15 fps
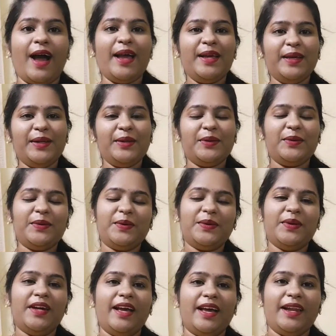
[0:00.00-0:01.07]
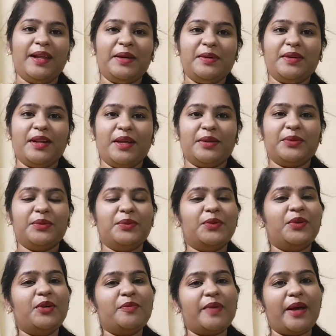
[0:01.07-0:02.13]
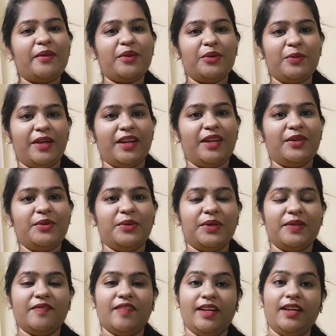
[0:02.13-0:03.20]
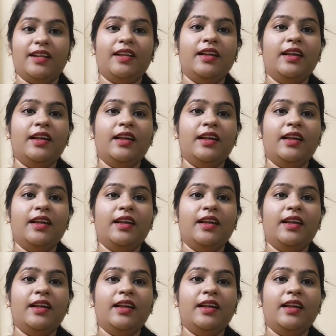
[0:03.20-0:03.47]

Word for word: హాయ్ హలో ఎలా ఉన్నారు హోప్ ఎవ్రీ వన్ ఆర్ డూయింగ్ వెల్